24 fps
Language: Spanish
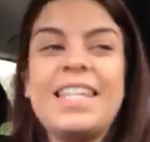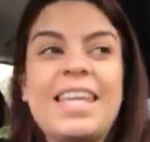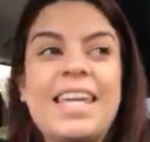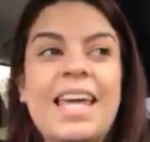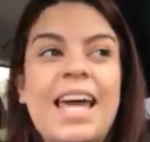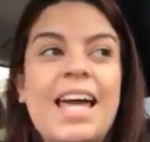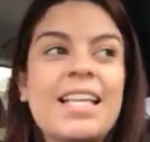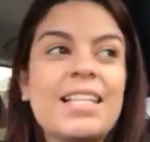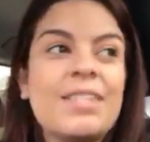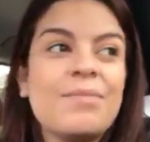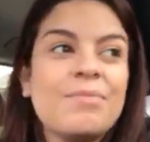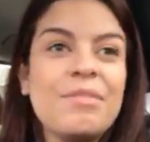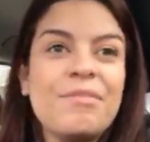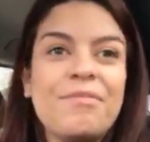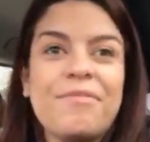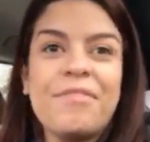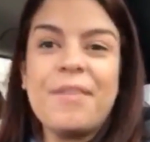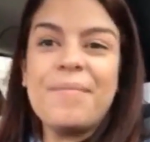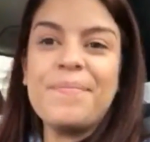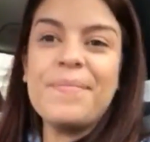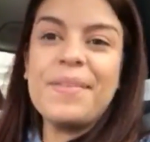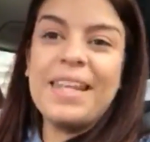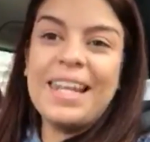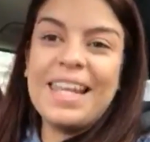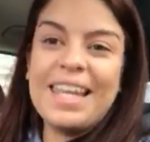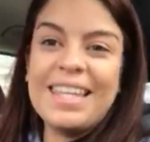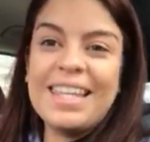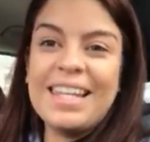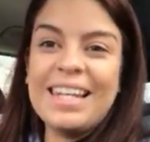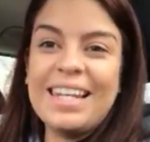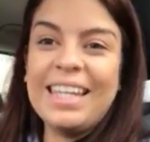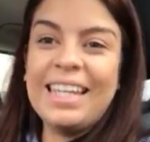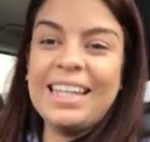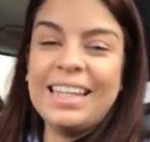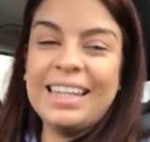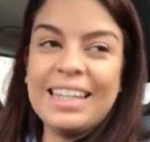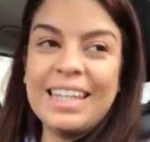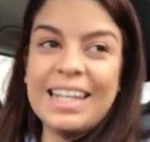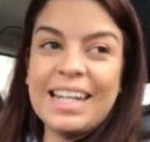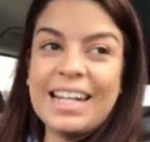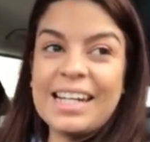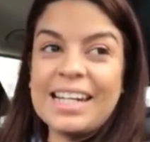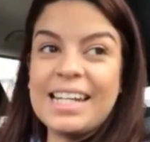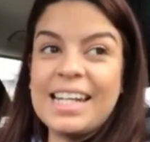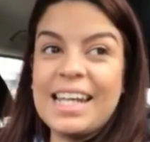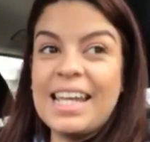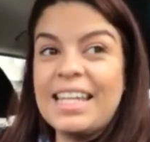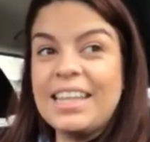días mi familia del
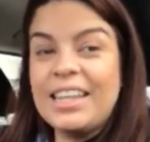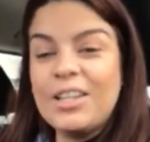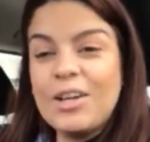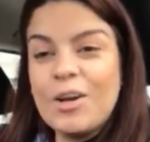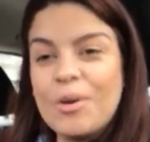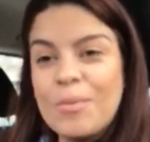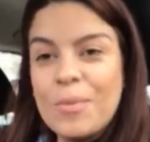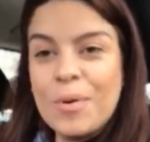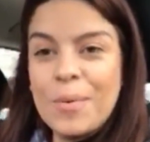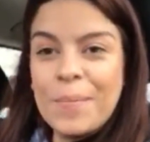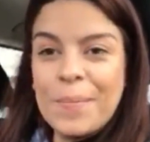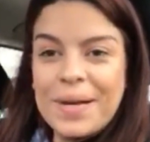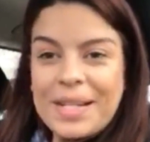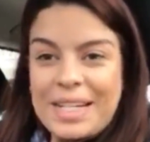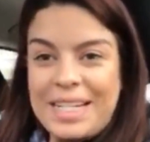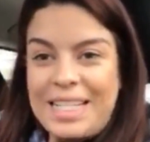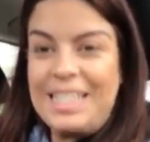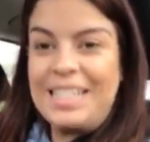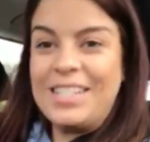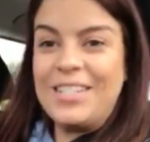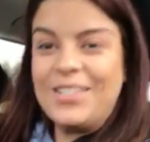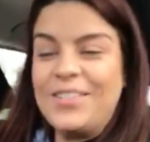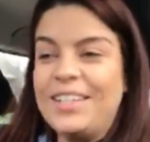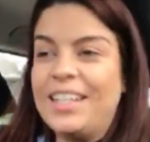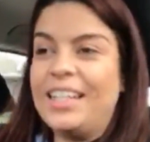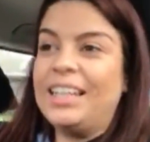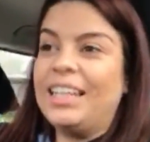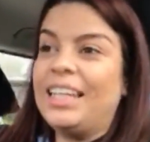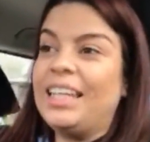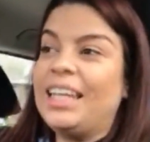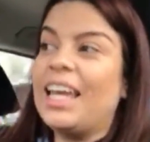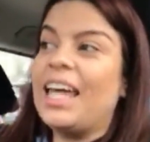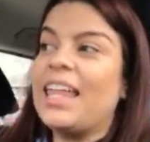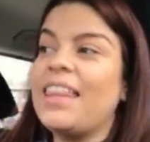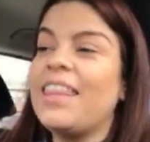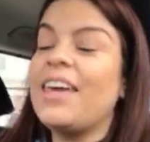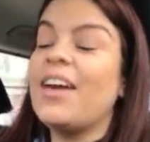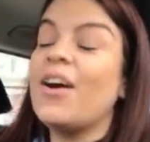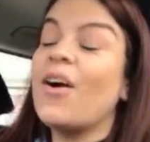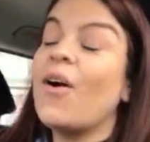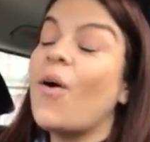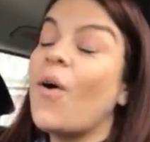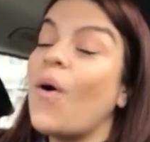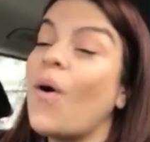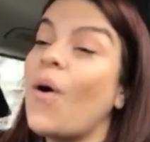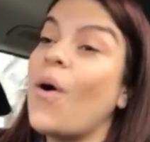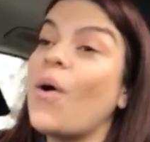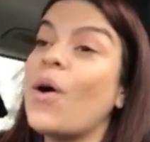internet, ¿cómo amanecieron el día de
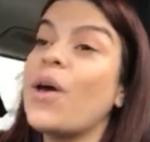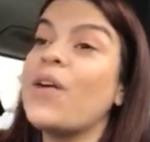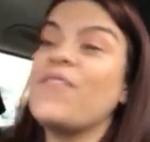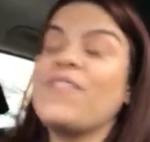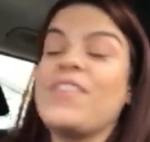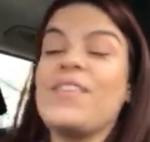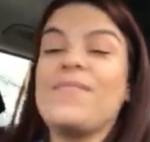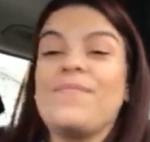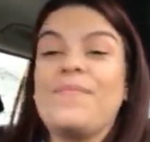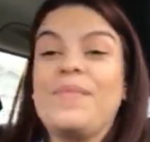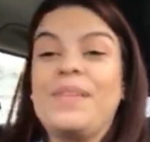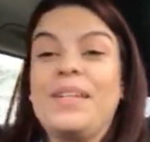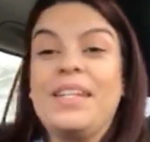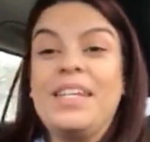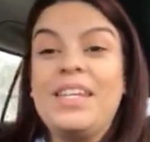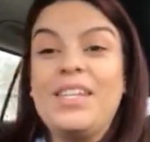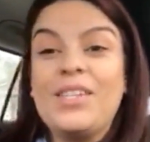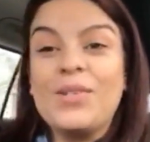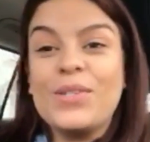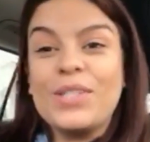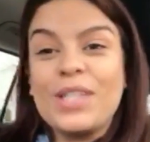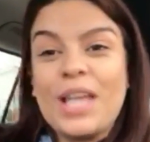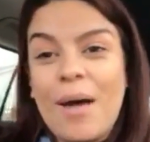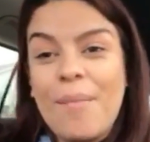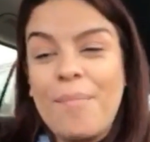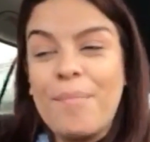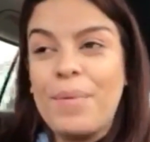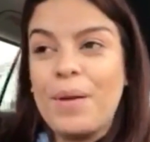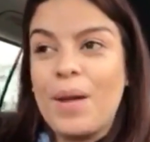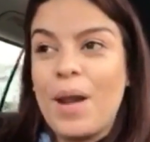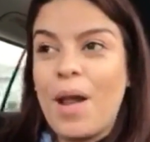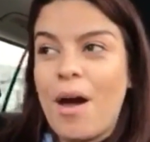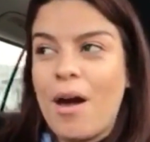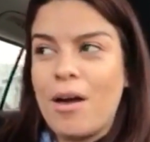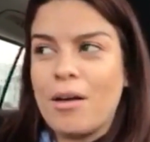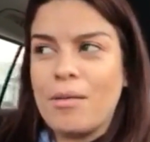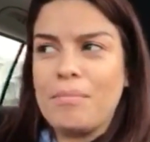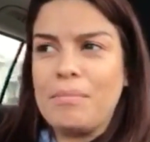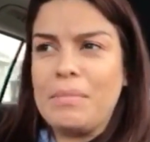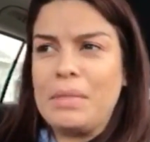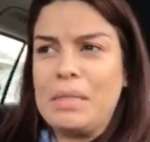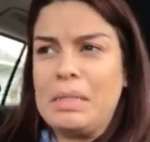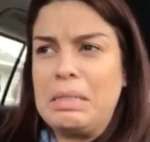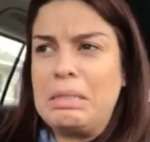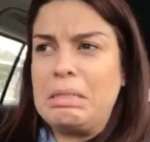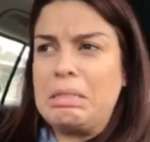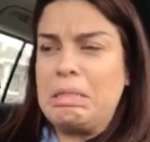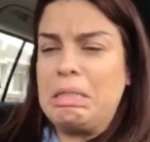hoy? Bienvenidos a
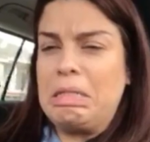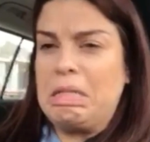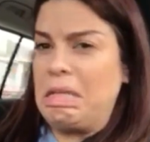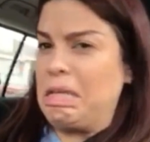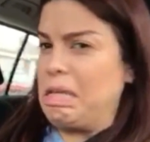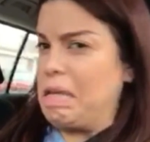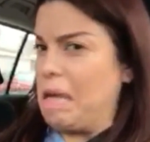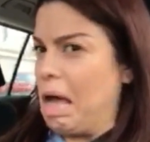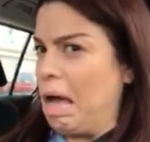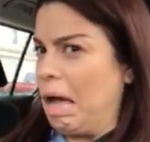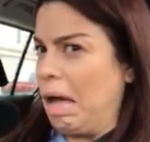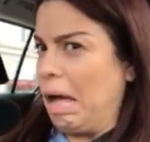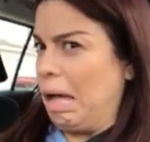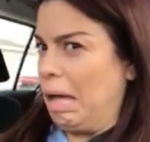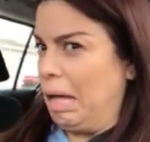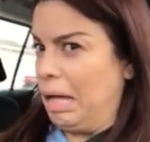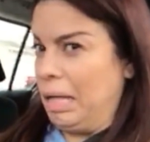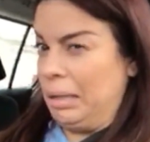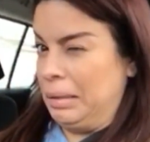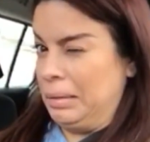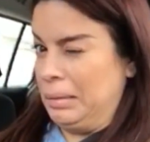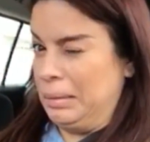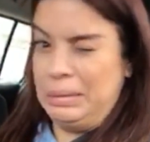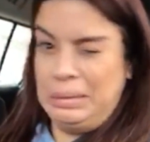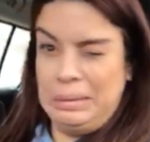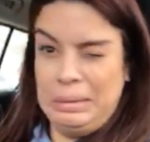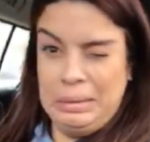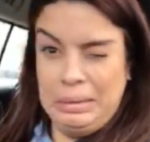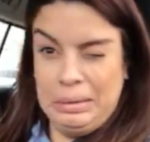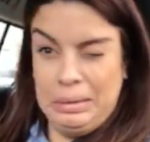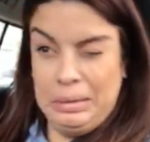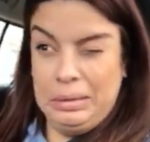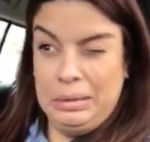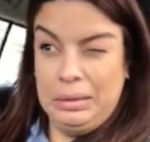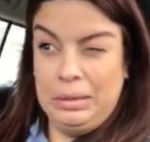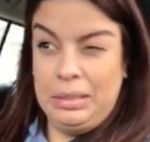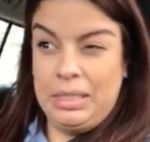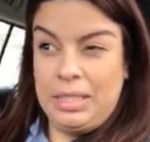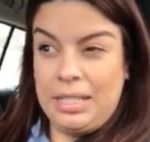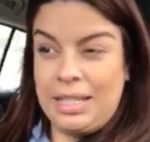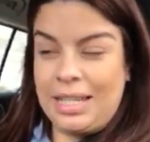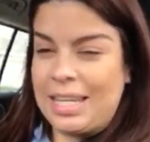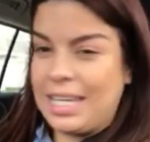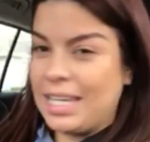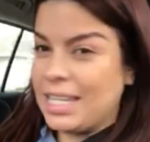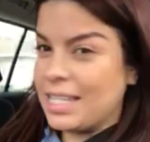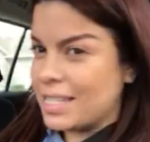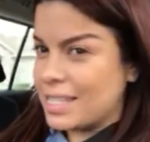Vlogmas día
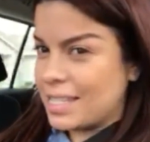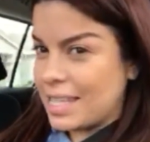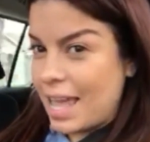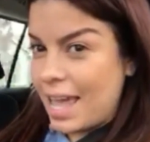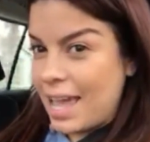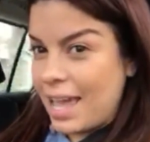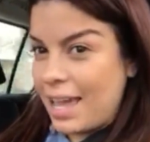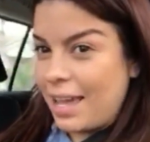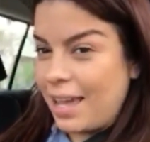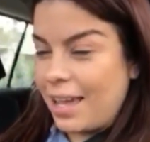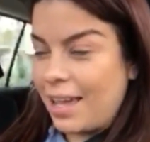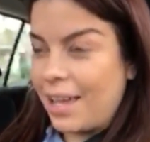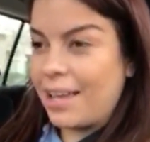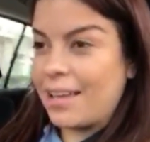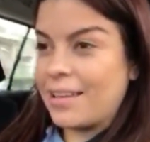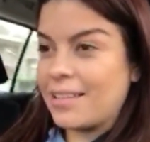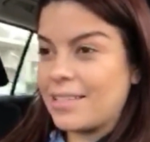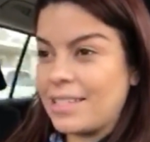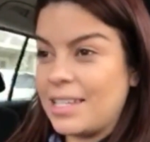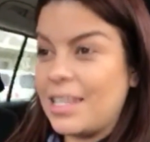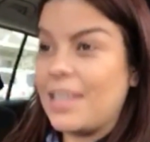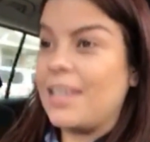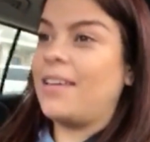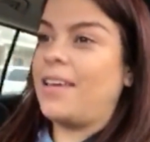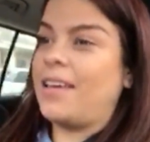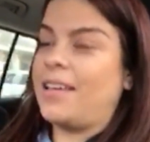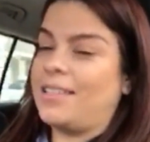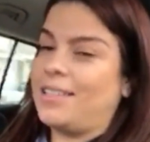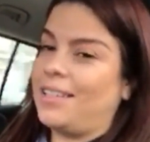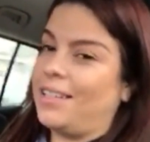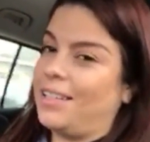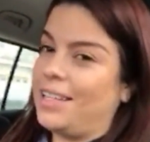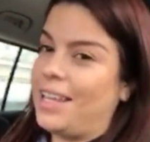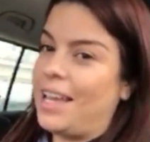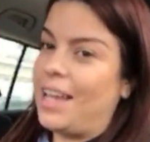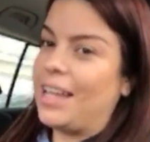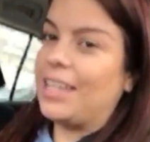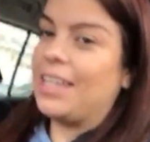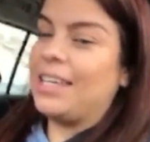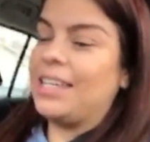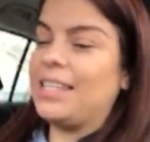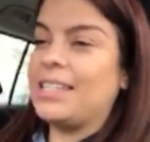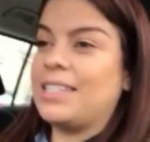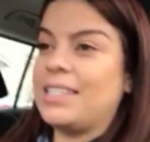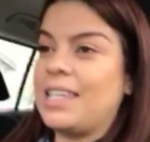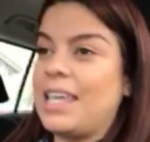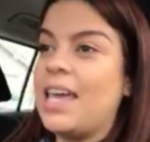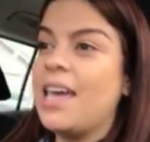15 Sí, es el día
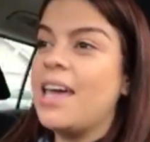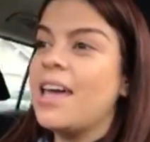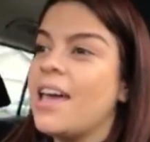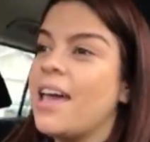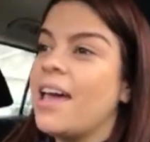15.